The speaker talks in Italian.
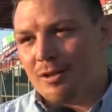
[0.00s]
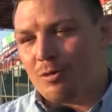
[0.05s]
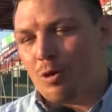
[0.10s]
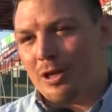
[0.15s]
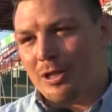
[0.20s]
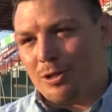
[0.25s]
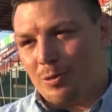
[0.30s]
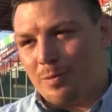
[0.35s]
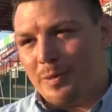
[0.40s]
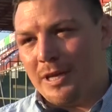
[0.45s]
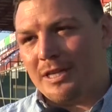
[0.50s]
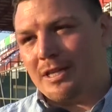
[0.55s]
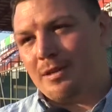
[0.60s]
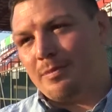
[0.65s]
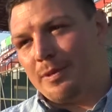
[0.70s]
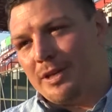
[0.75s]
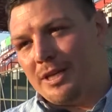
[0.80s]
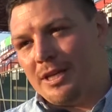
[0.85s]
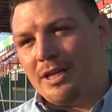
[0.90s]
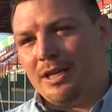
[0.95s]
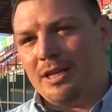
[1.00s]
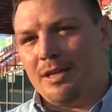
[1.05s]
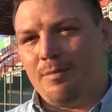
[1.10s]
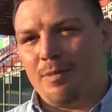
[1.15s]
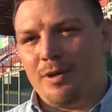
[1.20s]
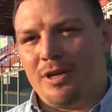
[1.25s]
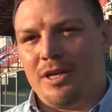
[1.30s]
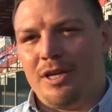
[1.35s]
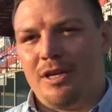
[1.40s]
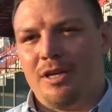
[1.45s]
4 metri per i,
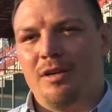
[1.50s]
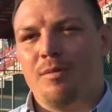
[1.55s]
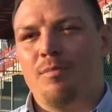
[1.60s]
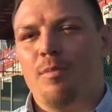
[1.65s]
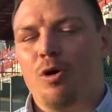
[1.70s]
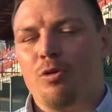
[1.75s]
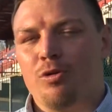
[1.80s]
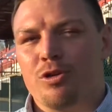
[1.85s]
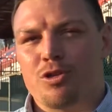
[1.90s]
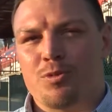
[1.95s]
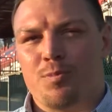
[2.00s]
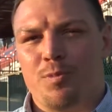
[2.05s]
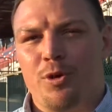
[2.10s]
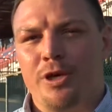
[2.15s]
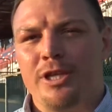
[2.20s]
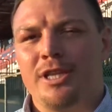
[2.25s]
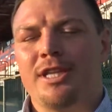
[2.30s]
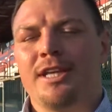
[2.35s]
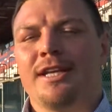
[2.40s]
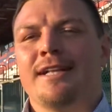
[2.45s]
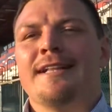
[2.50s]
per i bonus point